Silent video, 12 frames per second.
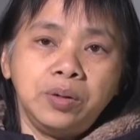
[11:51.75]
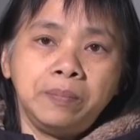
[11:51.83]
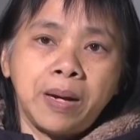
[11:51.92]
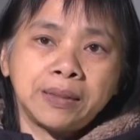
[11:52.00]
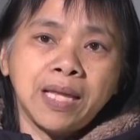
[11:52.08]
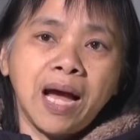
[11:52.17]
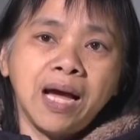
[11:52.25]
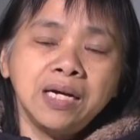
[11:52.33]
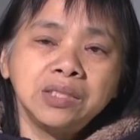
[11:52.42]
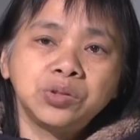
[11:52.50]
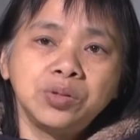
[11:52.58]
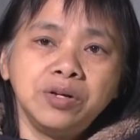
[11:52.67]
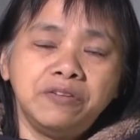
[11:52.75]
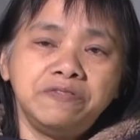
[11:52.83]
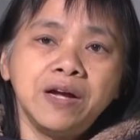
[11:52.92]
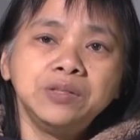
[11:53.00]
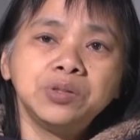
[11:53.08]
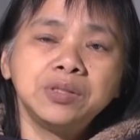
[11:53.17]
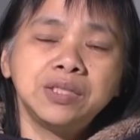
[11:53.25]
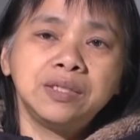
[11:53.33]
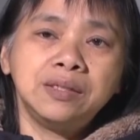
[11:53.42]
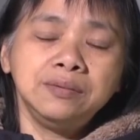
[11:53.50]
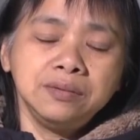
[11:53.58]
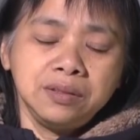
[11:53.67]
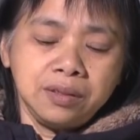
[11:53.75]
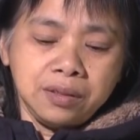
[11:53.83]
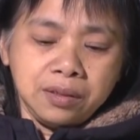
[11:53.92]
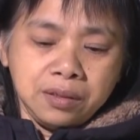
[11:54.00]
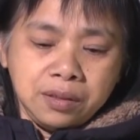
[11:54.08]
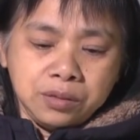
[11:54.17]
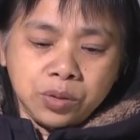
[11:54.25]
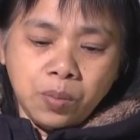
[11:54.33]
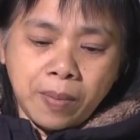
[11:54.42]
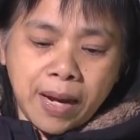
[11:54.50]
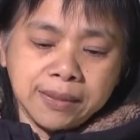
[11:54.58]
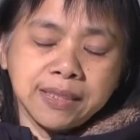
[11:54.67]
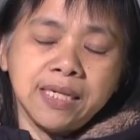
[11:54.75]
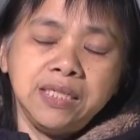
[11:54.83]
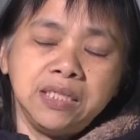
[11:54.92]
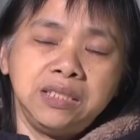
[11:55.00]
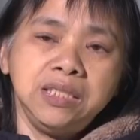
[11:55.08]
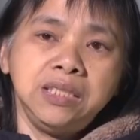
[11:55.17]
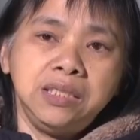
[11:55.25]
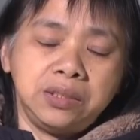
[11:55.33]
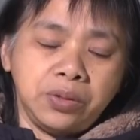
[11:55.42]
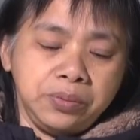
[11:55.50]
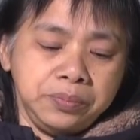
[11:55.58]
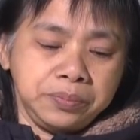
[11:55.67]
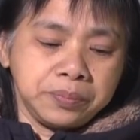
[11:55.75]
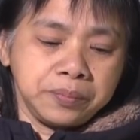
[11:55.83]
把他和所有犯罪的人都埋在那个地里头。